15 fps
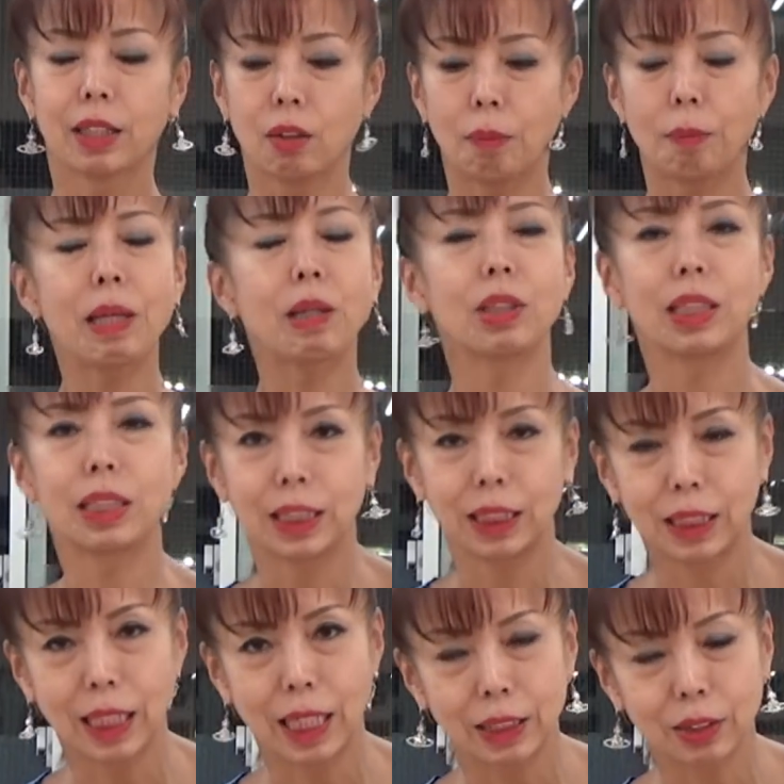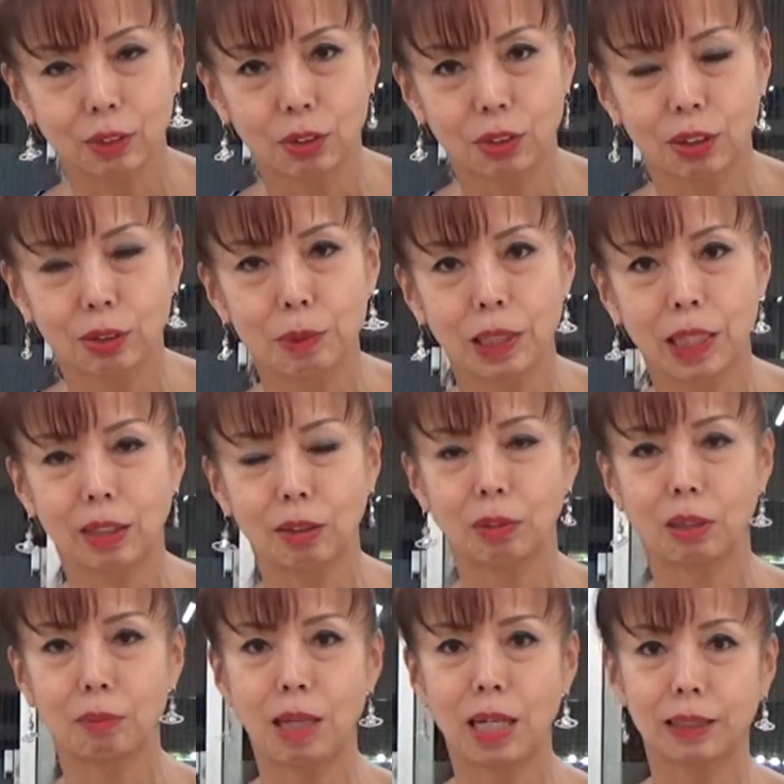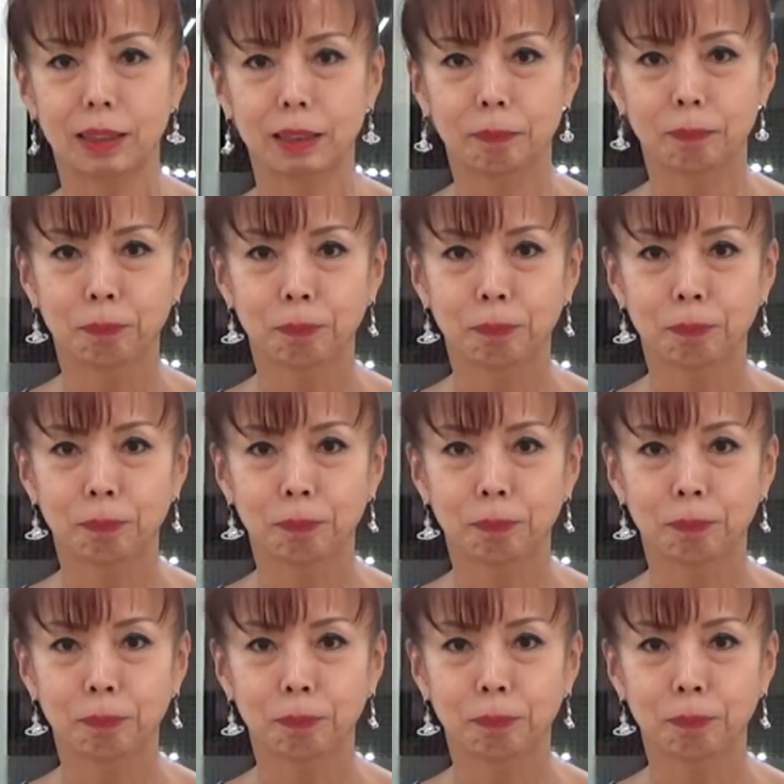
今日はベロについてちょっと言ってみたいと思います